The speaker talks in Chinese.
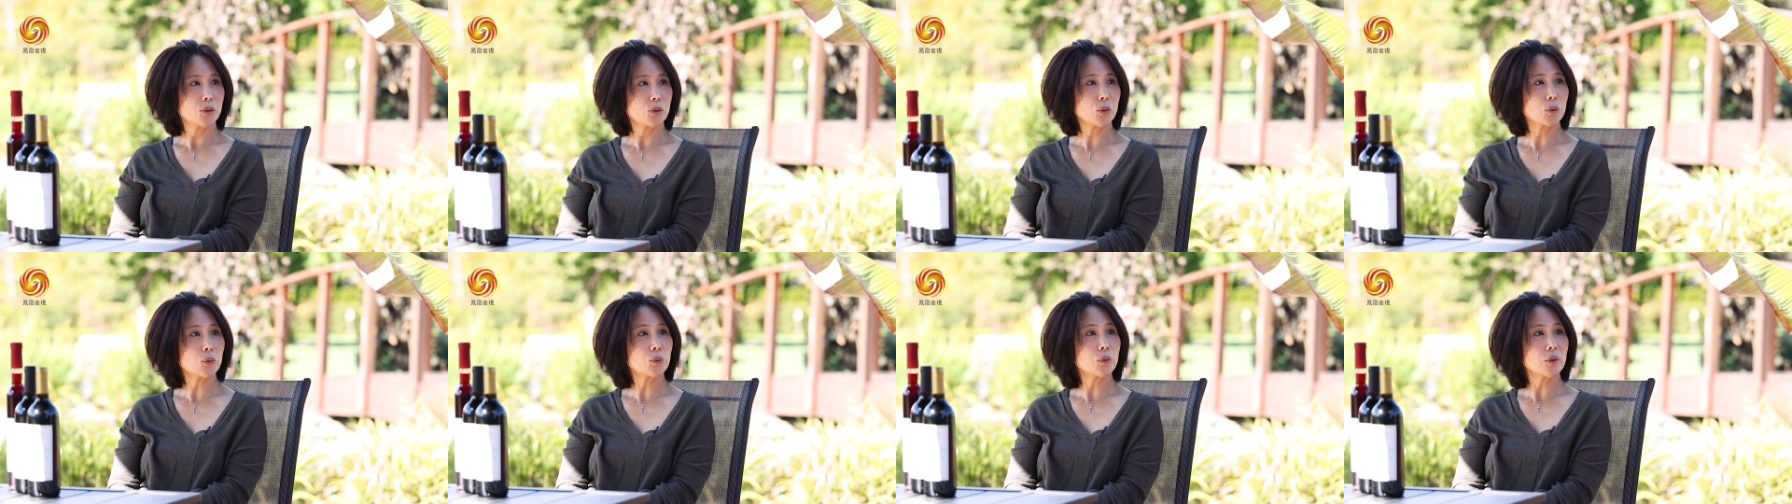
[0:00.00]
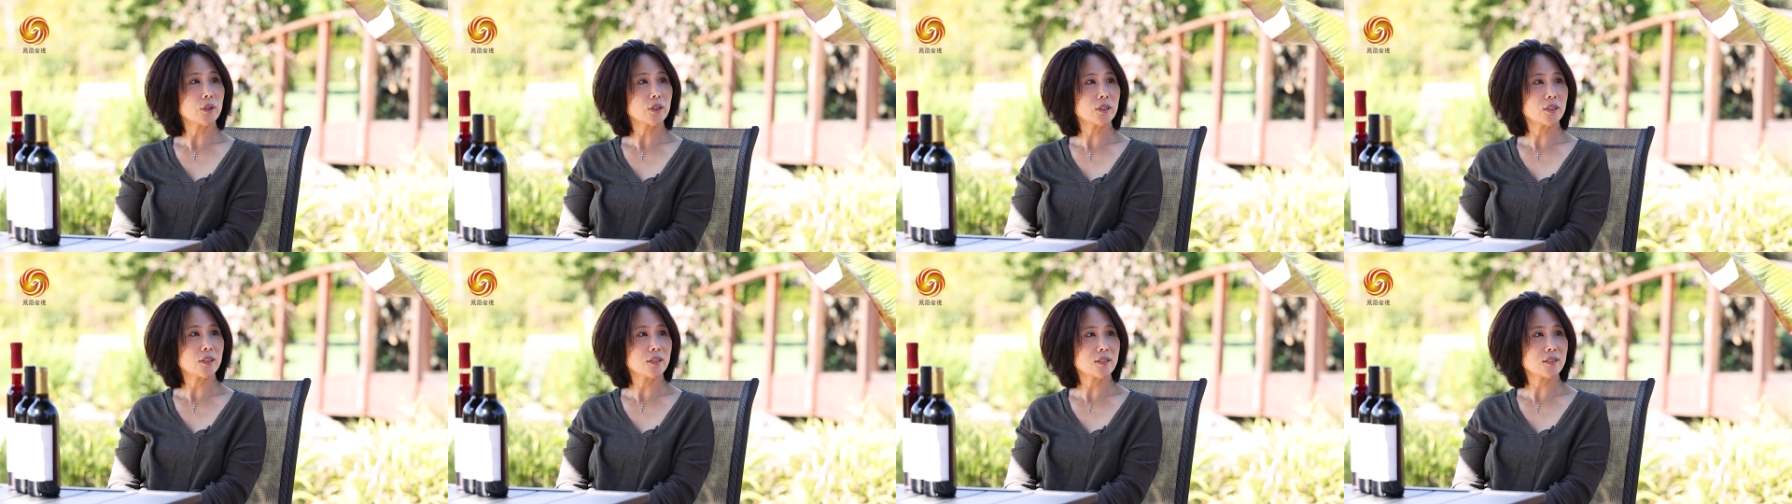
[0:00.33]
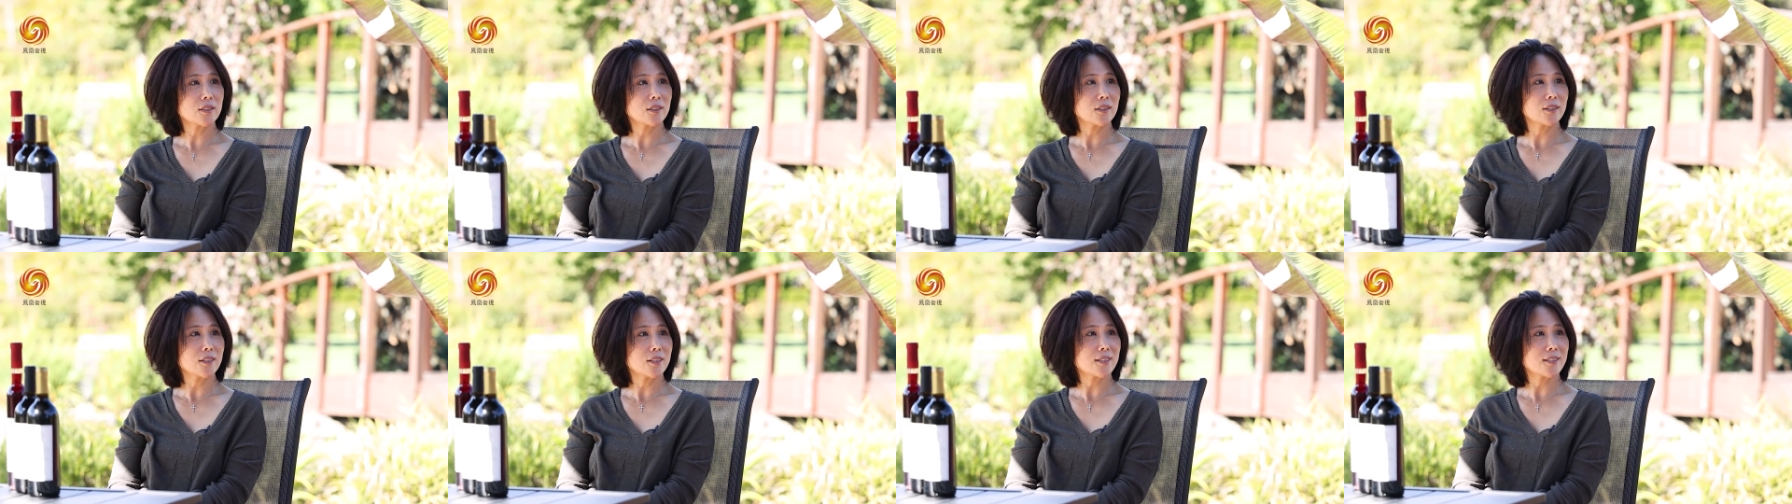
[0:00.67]
中国特
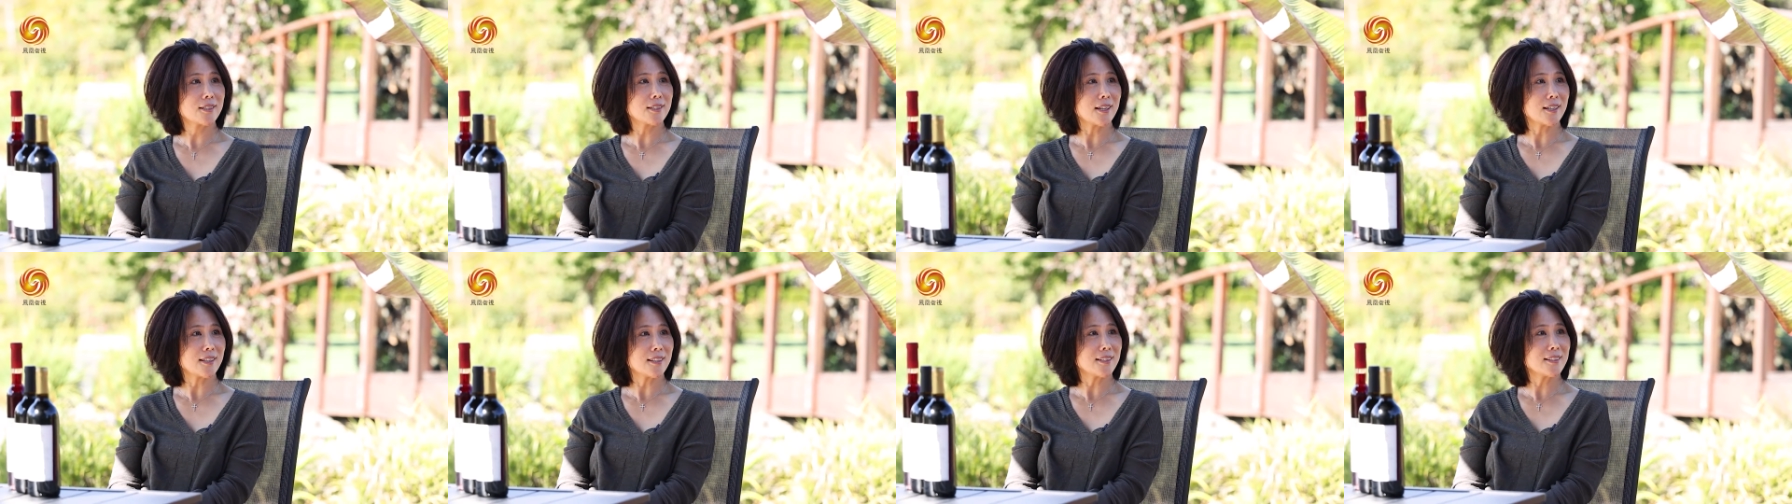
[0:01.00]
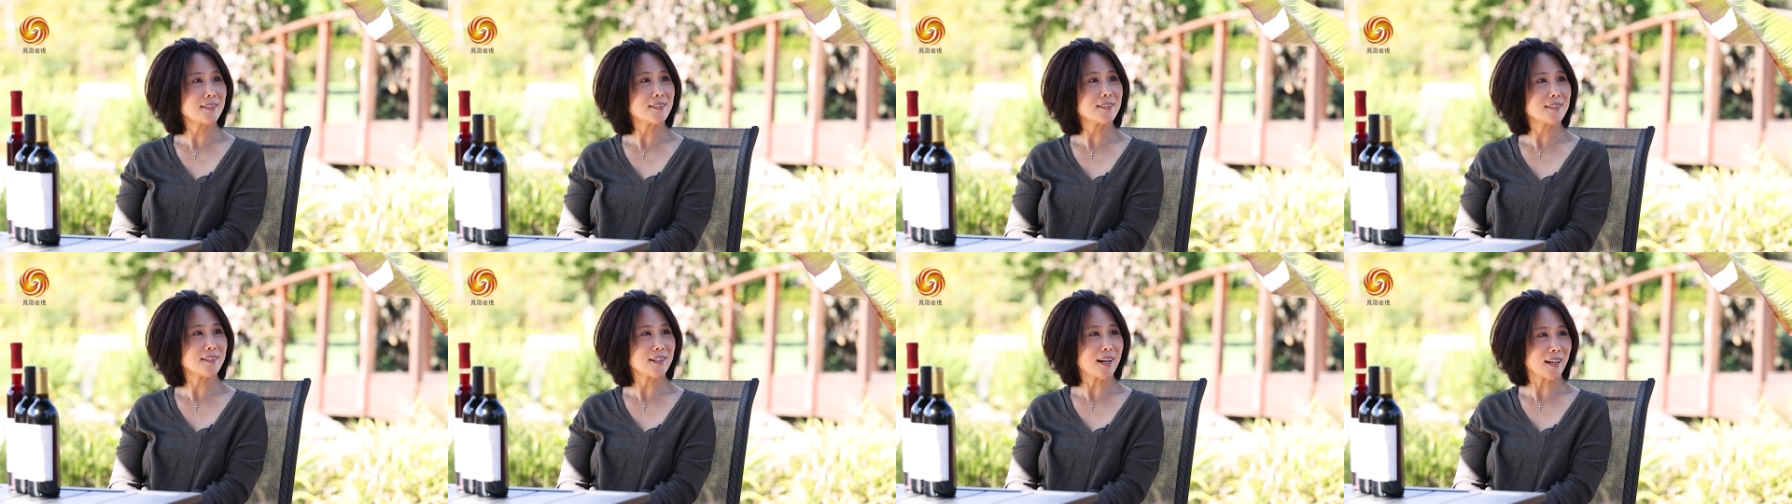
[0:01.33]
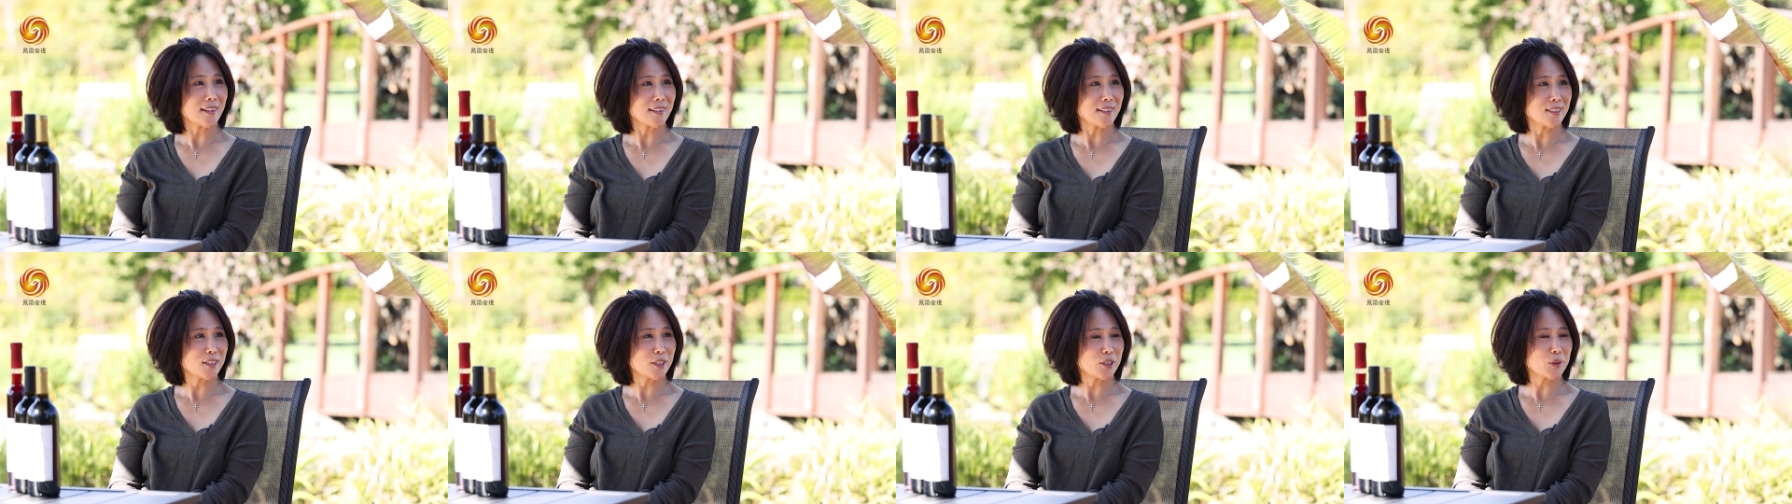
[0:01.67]
色的写意自
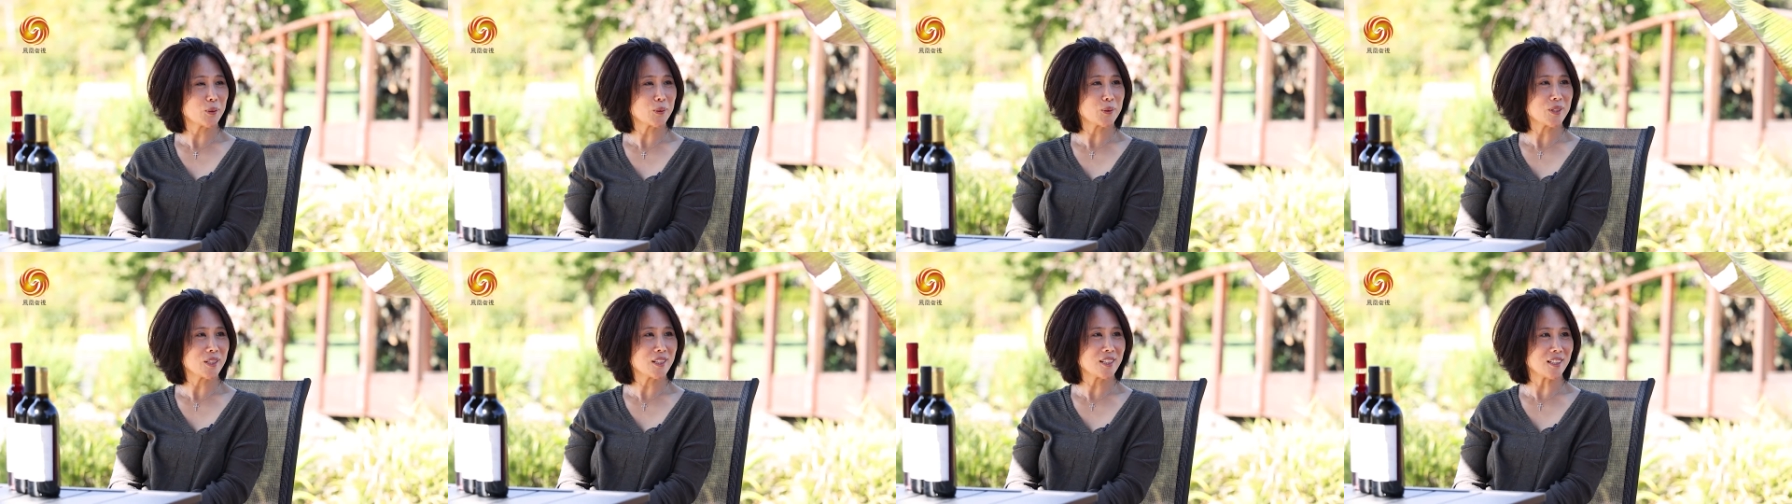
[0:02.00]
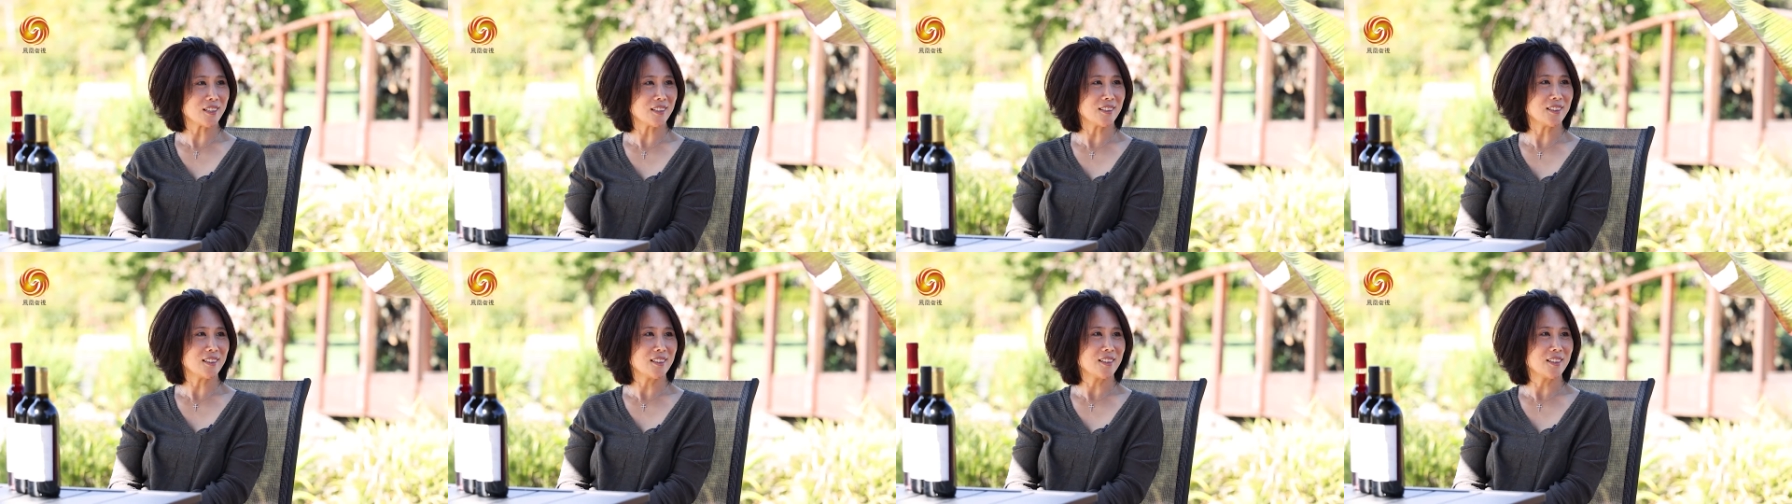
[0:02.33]
然的这种景，